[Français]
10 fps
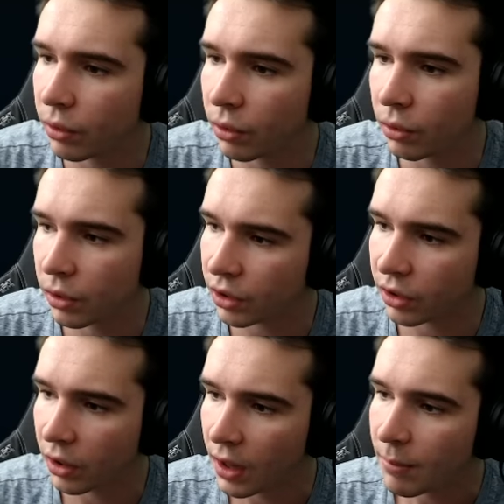
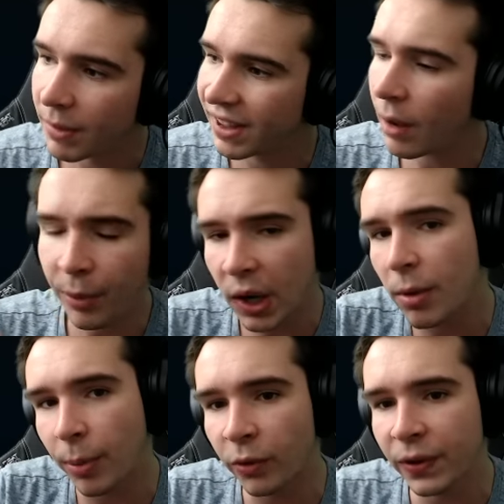lock. Mais c'est un peu comme
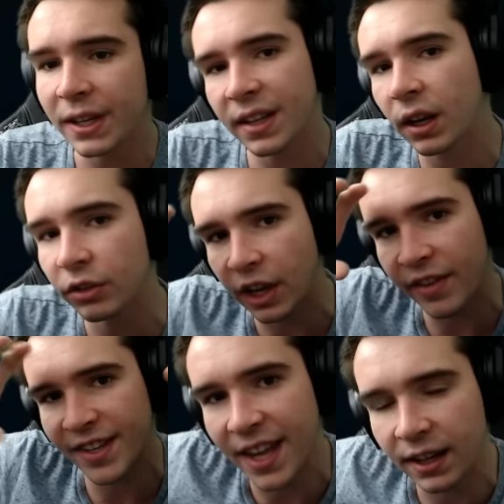le profil, tu sais, quand
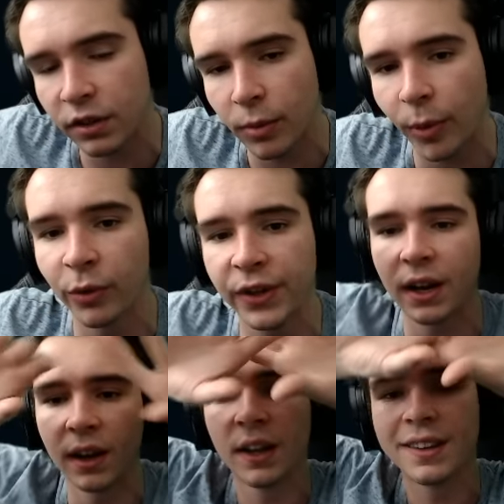j'avais Zach sur mon
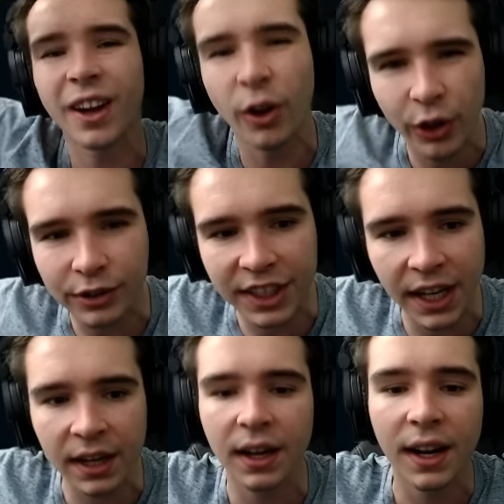profil, c'est en entier.